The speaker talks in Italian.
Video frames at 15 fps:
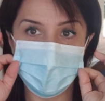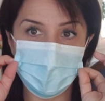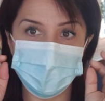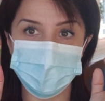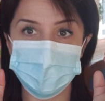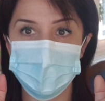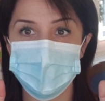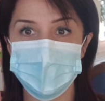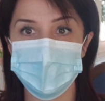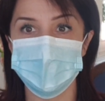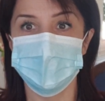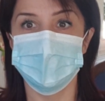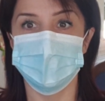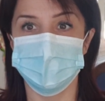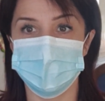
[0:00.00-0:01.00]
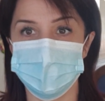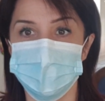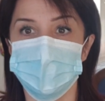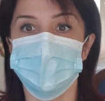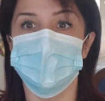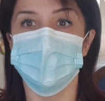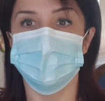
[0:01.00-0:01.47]
e
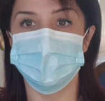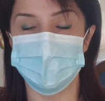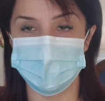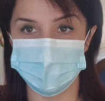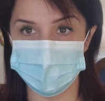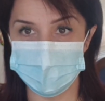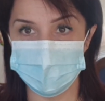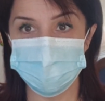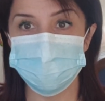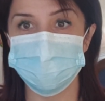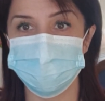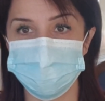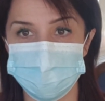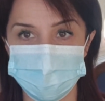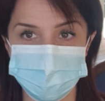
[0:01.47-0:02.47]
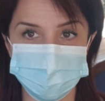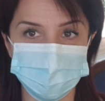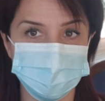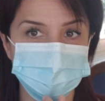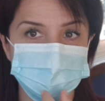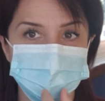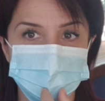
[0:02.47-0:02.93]
tende a
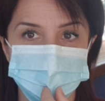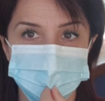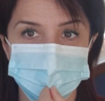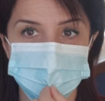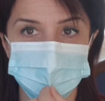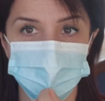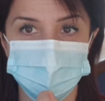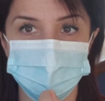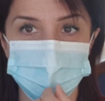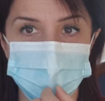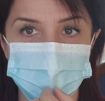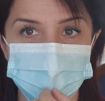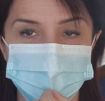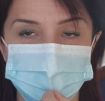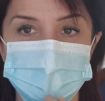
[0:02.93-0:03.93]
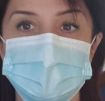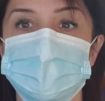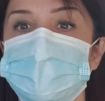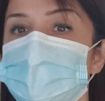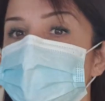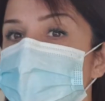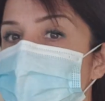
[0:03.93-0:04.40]
entrare dentro. Se voi
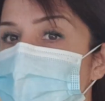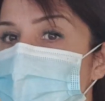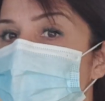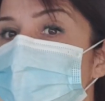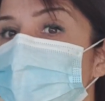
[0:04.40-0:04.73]
invece di